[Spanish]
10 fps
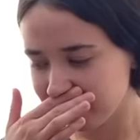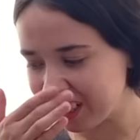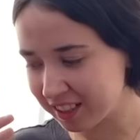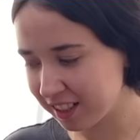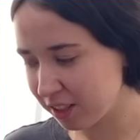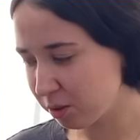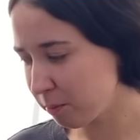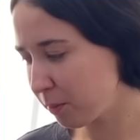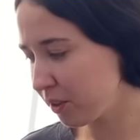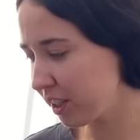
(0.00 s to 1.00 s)
Vence es
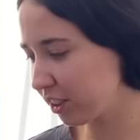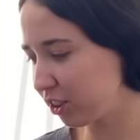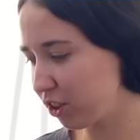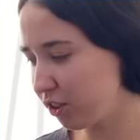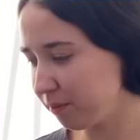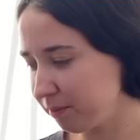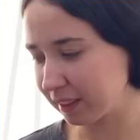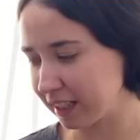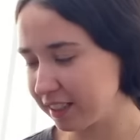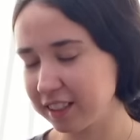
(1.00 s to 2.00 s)
un proyecto
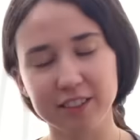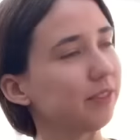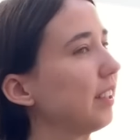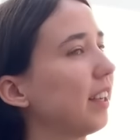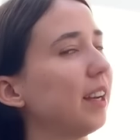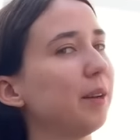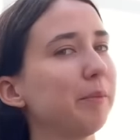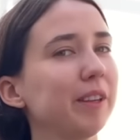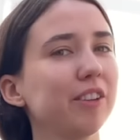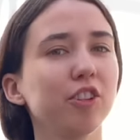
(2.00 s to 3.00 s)
que significa
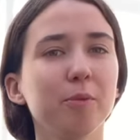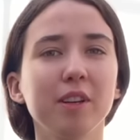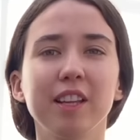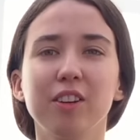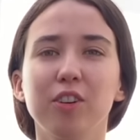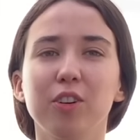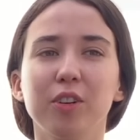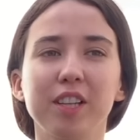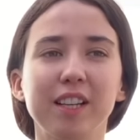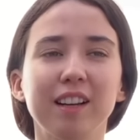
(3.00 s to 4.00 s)
vida en comunidad
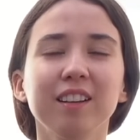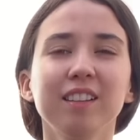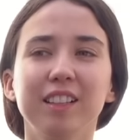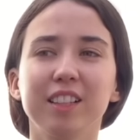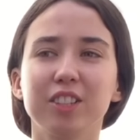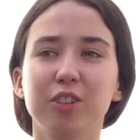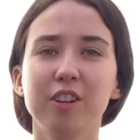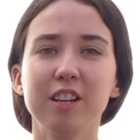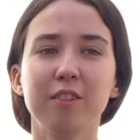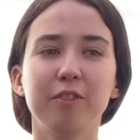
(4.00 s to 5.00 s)
ecológica y es
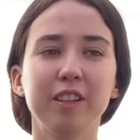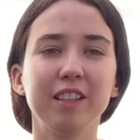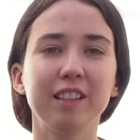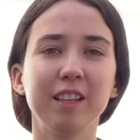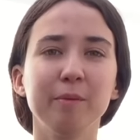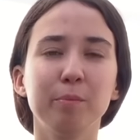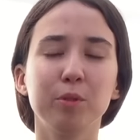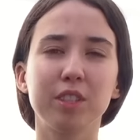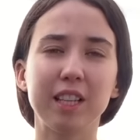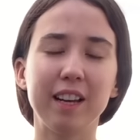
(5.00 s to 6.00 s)
con el fin de
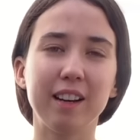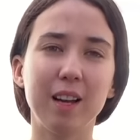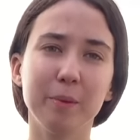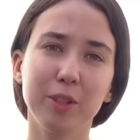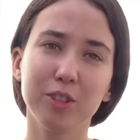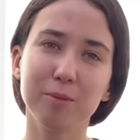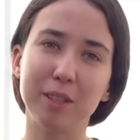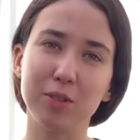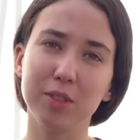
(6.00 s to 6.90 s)
impulsar hábitos más